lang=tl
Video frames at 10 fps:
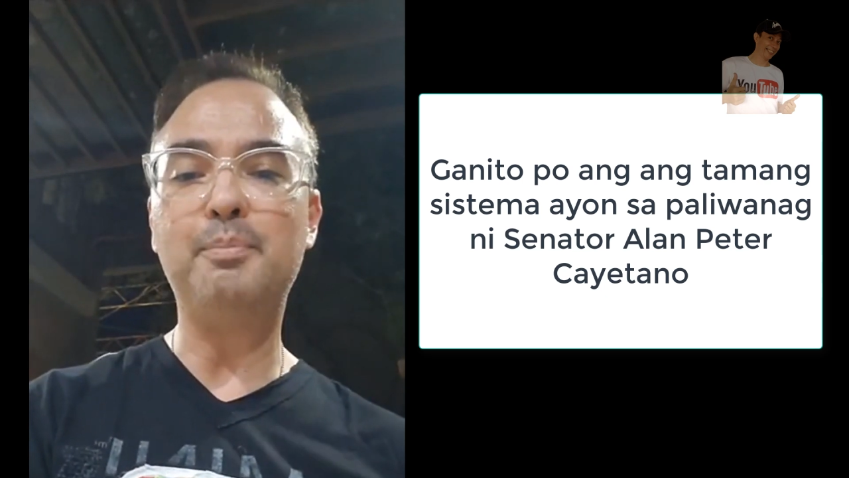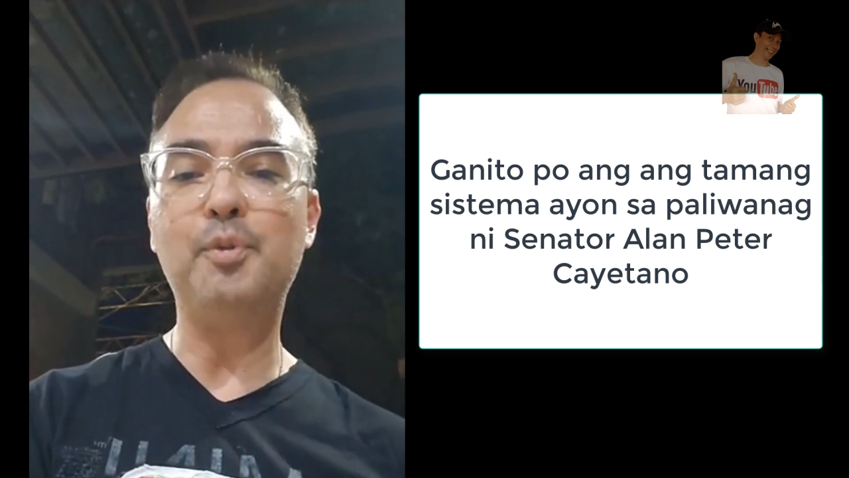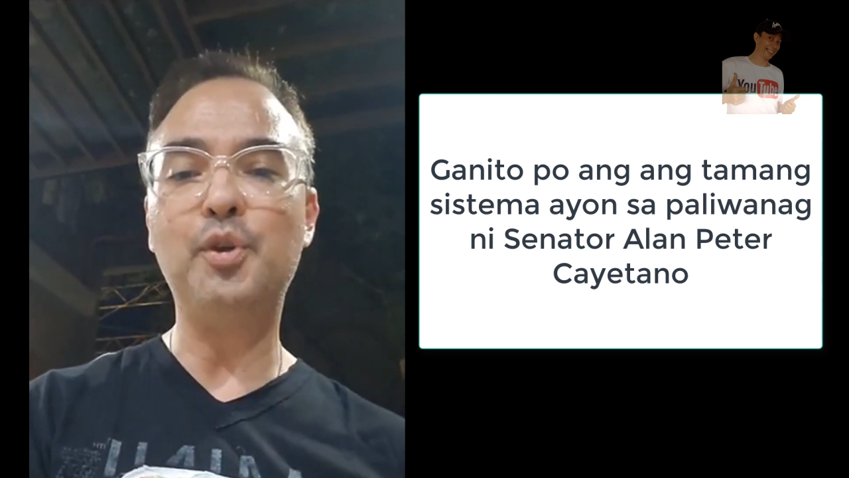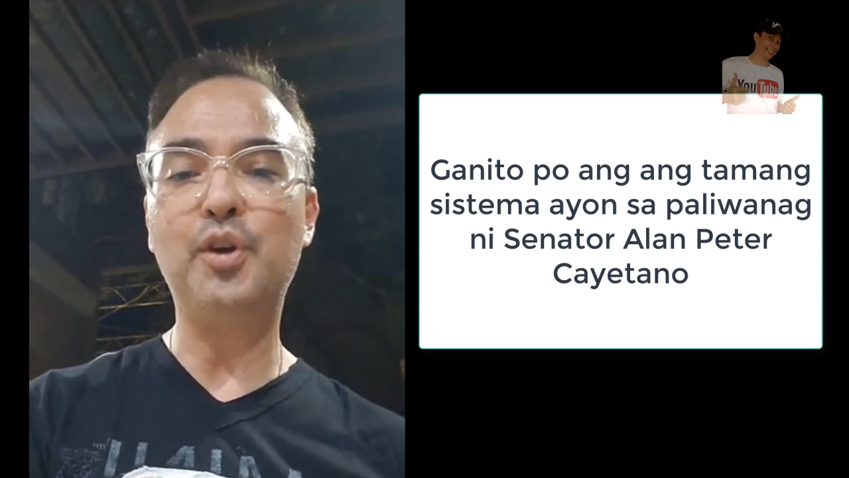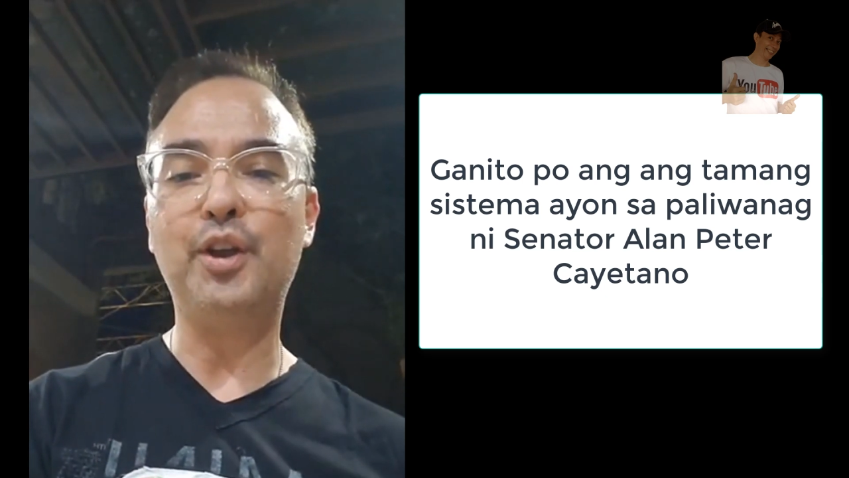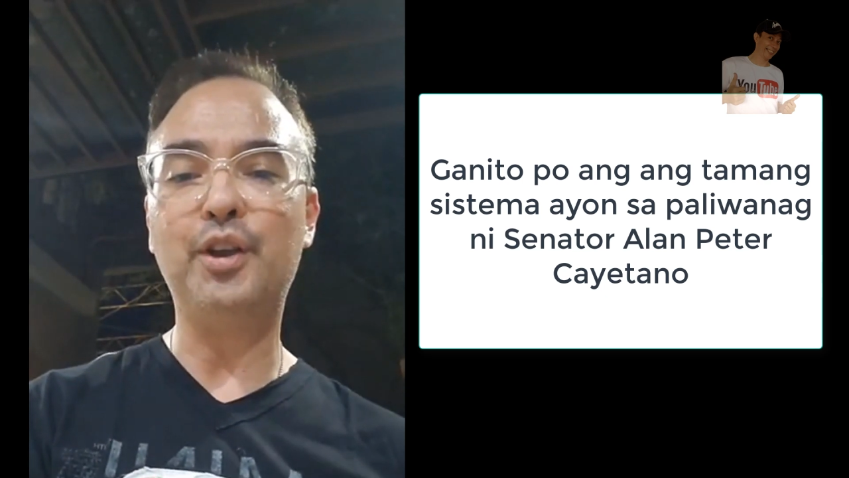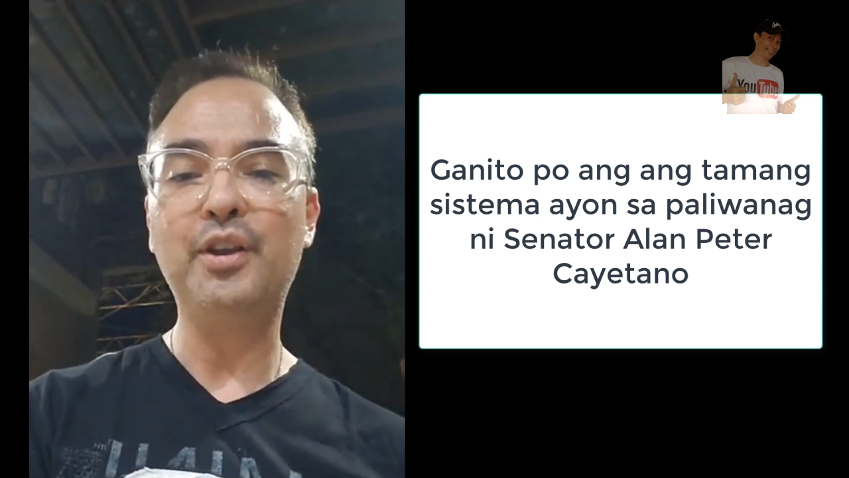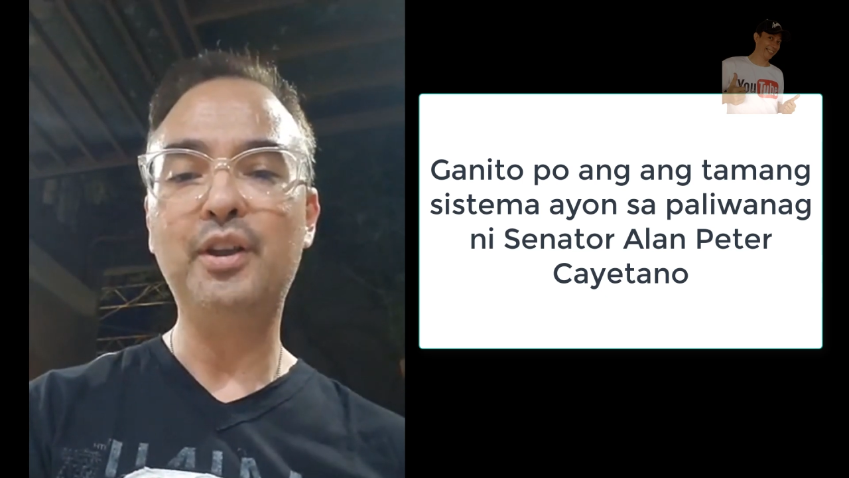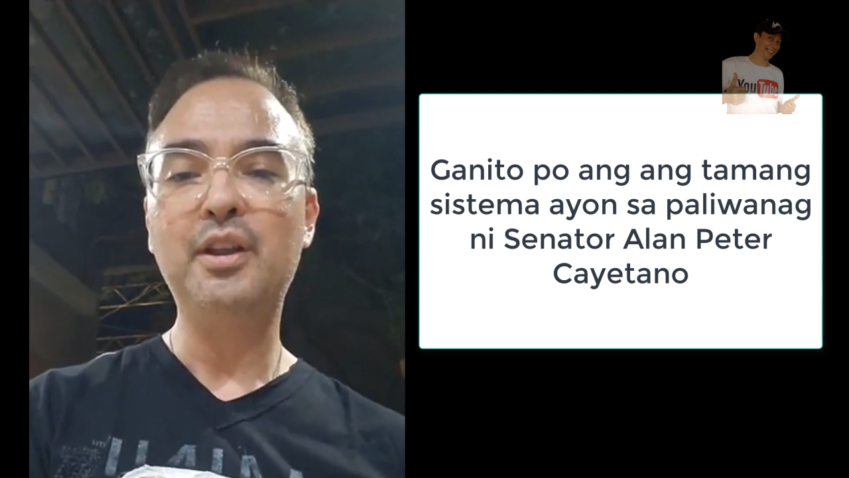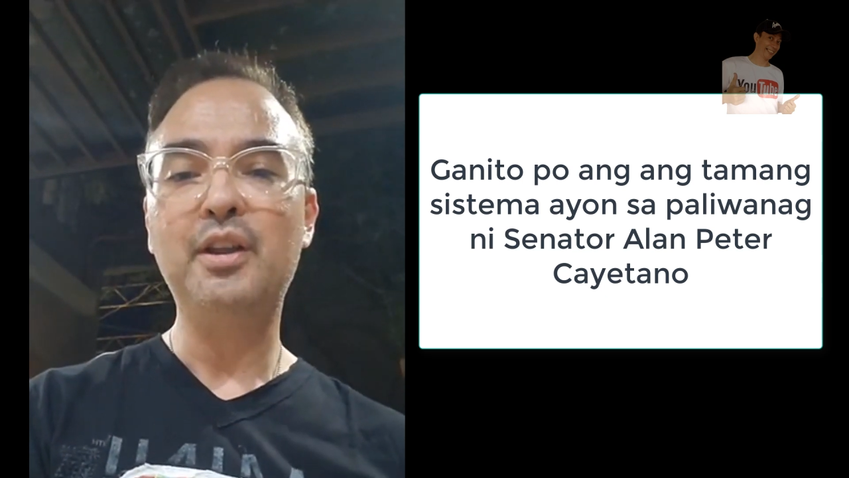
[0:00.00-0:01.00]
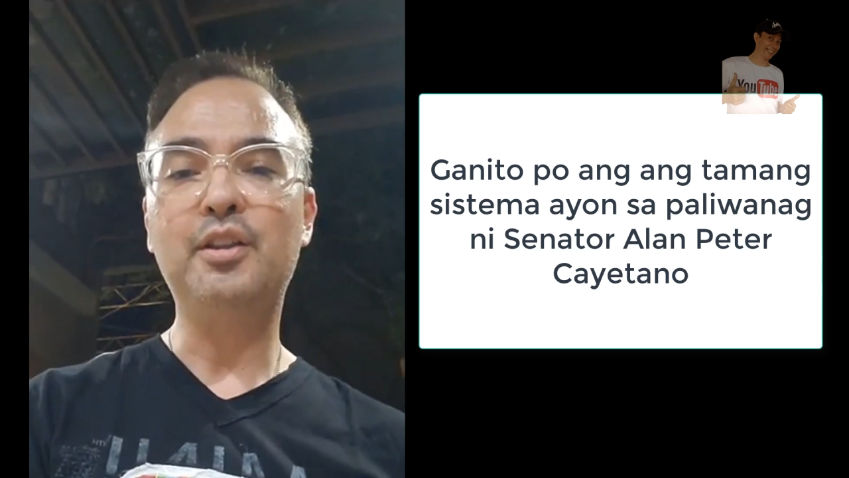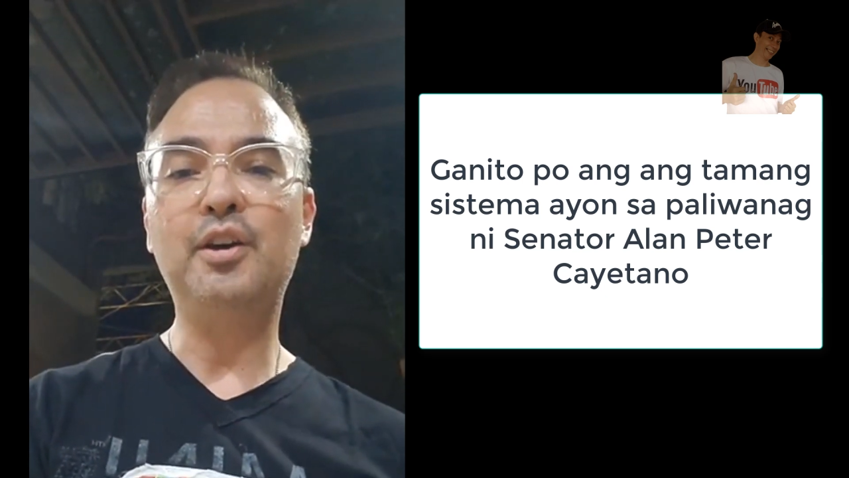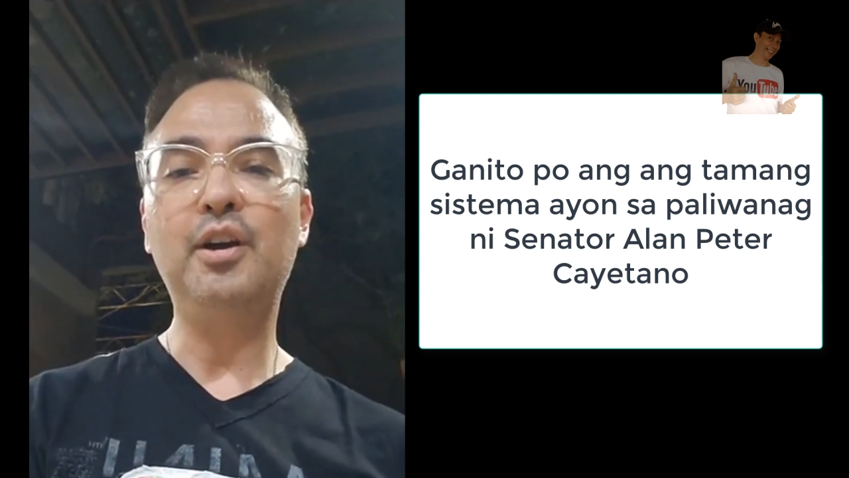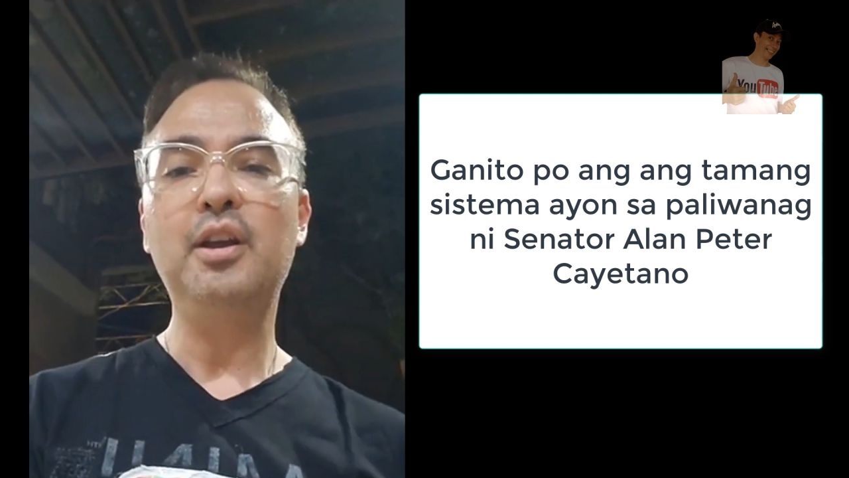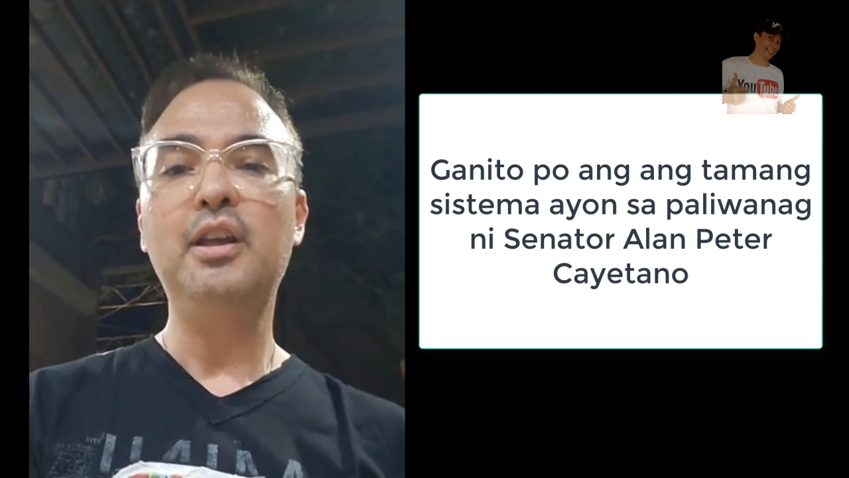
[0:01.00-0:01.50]
po 'yon,
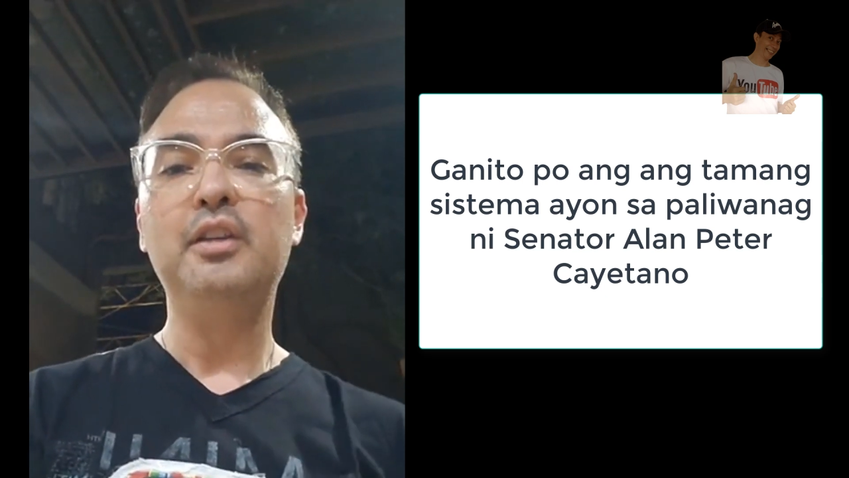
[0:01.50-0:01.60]
no?